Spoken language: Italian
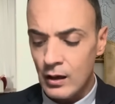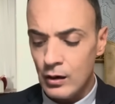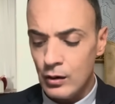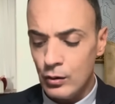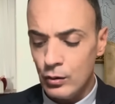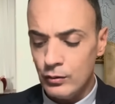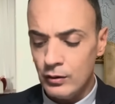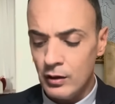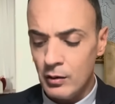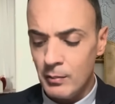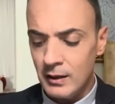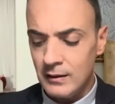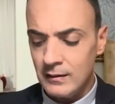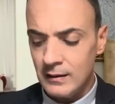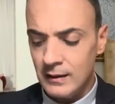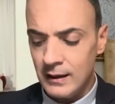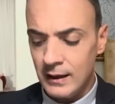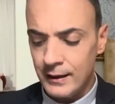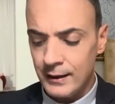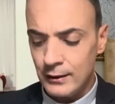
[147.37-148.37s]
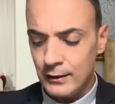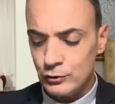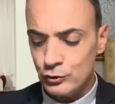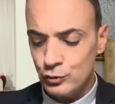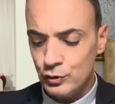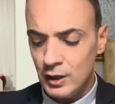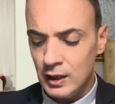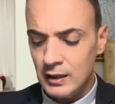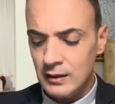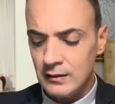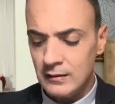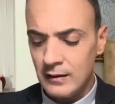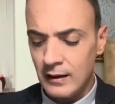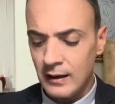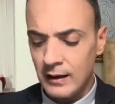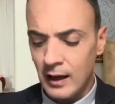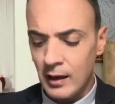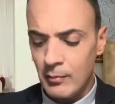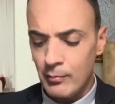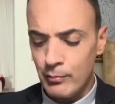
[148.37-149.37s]
Non dimenticare Giuditta
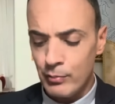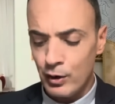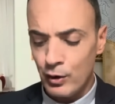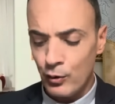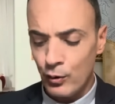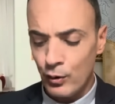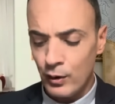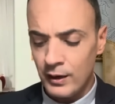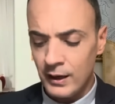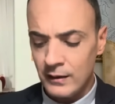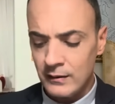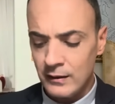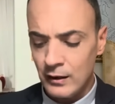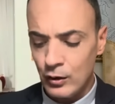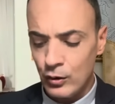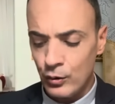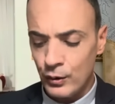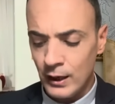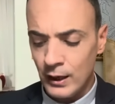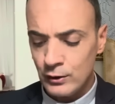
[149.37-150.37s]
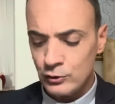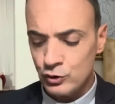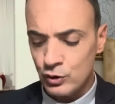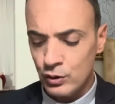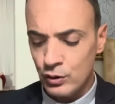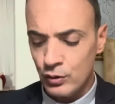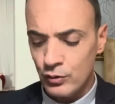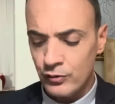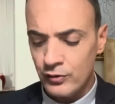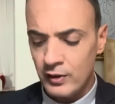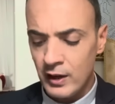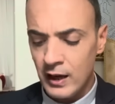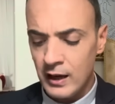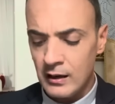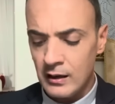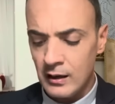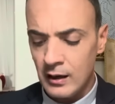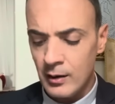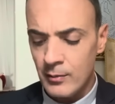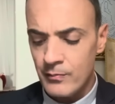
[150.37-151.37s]
che imperò grande coraggio e
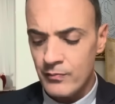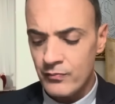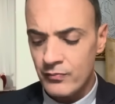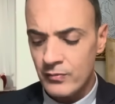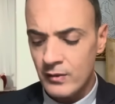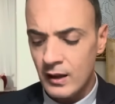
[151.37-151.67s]
l'ottenne.